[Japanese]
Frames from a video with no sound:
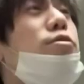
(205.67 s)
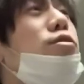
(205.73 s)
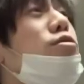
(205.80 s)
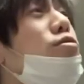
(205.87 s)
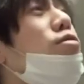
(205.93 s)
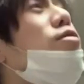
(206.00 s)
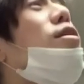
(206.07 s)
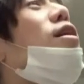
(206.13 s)
行く
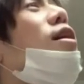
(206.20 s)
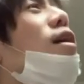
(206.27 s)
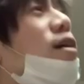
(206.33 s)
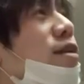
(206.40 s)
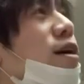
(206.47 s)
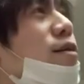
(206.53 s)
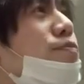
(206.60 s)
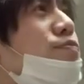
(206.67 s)
時なんかは
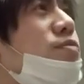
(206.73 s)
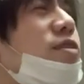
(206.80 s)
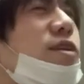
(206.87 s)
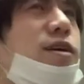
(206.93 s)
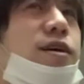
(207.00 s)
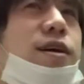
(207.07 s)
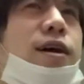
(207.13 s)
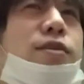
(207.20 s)
ね、
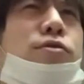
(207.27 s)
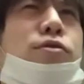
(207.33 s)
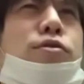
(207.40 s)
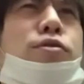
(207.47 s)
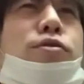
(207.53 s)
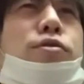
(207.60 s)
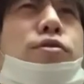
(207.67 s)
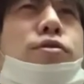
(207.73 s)
あ
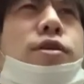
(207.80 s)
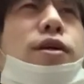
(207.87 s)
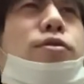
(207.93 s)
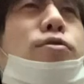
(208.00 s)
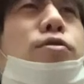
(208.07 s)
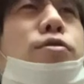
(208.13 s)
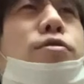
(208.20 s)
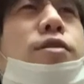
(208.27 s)
のー、結
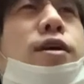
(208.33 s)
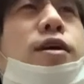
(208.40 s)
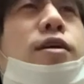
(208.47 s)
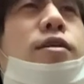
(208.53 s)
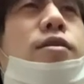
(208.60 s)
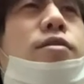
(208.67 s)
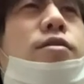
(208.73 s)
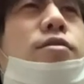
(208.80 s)
構なんか
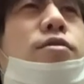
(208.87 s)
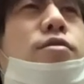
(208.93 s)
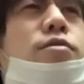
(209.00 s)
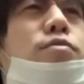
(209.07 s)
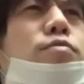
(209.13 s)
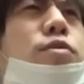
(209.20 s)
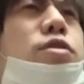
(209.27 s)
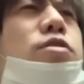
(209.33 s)

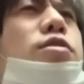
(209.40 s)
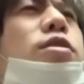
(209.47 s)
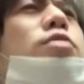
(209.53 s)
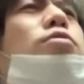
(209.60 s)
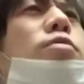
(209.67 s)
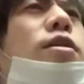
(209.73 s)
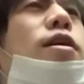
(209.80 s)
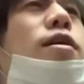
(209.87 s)
水着
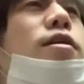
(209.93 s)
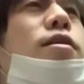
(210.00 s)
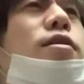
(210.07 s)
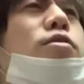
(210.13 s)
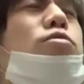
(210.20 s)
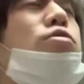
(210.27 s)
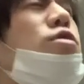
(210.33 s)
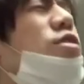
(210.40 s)
のね
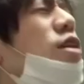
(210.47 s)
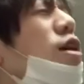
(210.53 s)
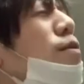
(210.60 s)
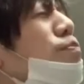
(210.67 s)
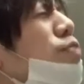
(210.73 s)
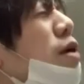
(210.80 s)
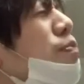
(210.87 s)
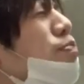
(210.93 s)
当時
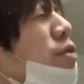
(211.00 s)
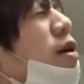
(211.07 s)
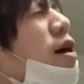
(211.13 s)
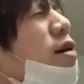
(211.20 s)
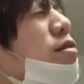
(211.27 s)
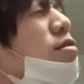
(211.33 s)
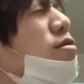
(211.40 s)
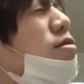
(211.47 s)

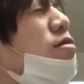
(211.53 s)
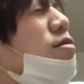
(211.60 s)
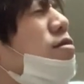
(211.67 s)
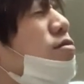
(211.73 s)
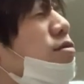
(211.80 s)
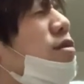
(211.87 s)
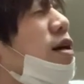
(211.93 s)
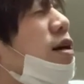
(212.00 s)
シェイプアップガールズ
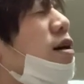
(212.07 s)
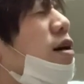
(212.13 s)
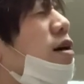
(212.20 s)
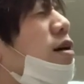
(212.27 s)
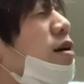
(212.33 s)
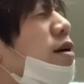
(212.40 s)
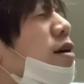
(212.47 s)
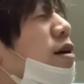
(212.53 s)
のなんか
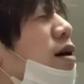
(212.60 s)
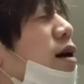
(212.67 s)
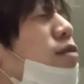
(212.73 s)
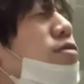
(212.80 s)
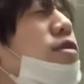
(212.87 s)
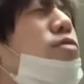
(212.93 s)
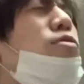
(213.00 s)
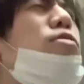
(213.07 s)

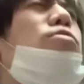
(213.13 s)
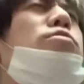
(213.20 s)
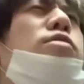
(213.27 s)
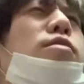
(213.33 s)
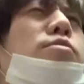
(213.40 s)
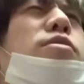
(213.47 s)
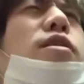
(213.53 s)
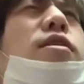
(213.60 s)
青田典子
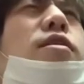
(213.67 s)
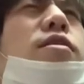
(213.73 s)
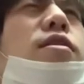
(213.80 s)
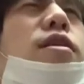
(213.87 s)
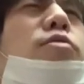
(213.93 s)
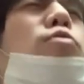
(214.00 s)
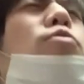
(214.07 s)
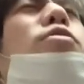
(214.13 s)
さんみたいな
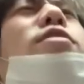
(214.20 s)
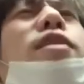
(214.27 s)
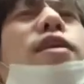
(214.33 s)
会覚えて